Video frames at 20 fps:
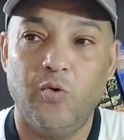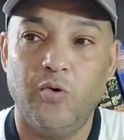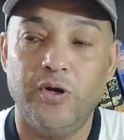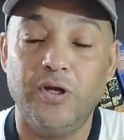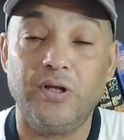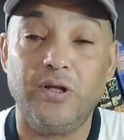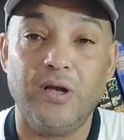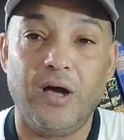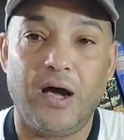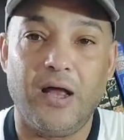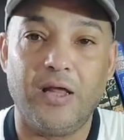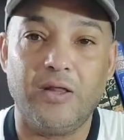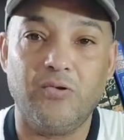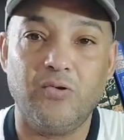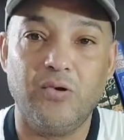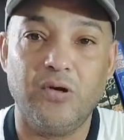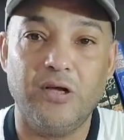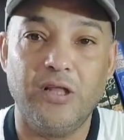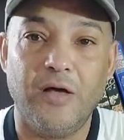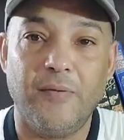ونطلع على
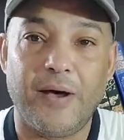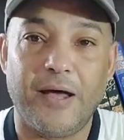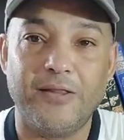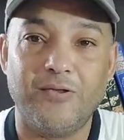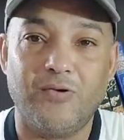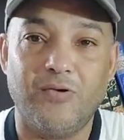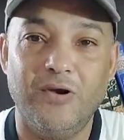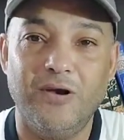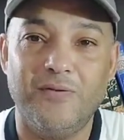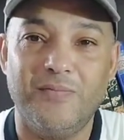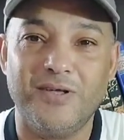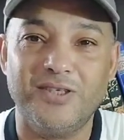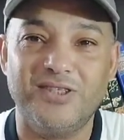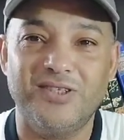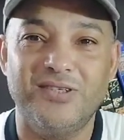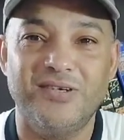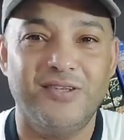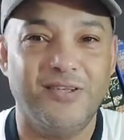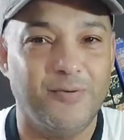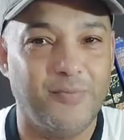طول كده بعد كل
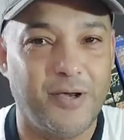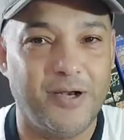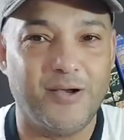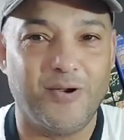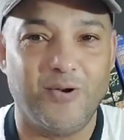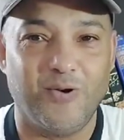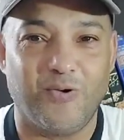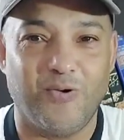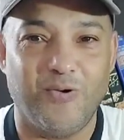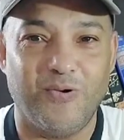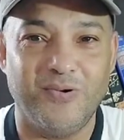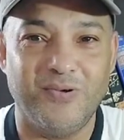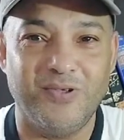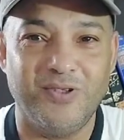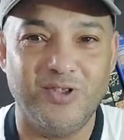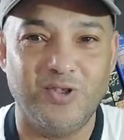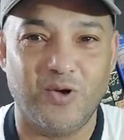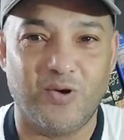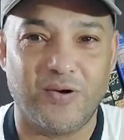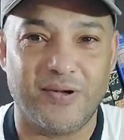ماتش نبارك لكم
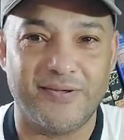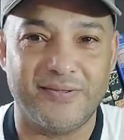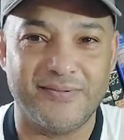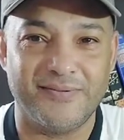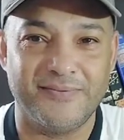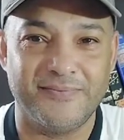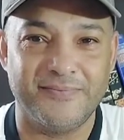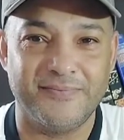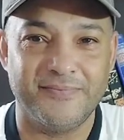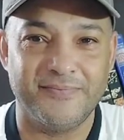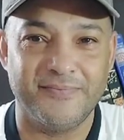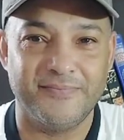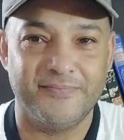شكرا